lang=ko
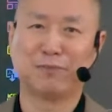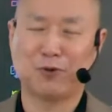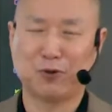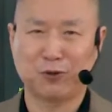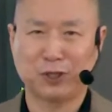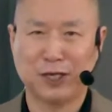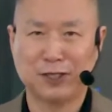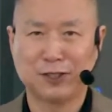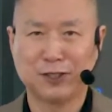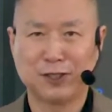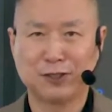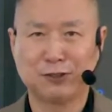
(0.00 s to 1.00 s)
모의고사는
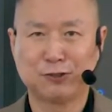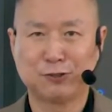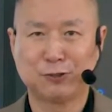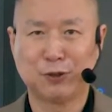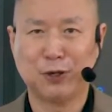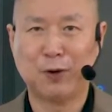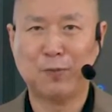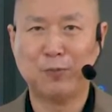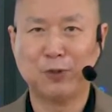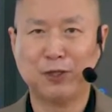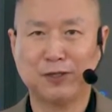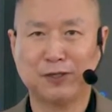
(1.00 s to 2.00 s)
칠 수
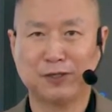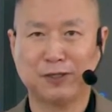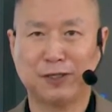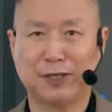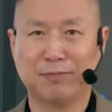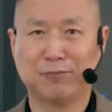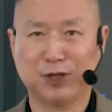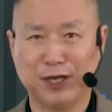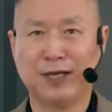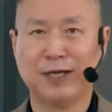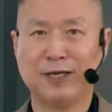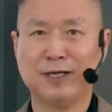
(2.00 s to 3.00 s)
없는 거기
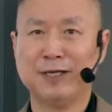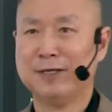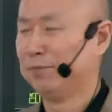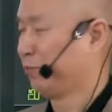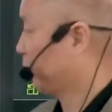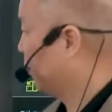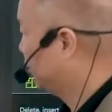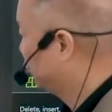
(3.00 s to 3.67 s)
때문에 어,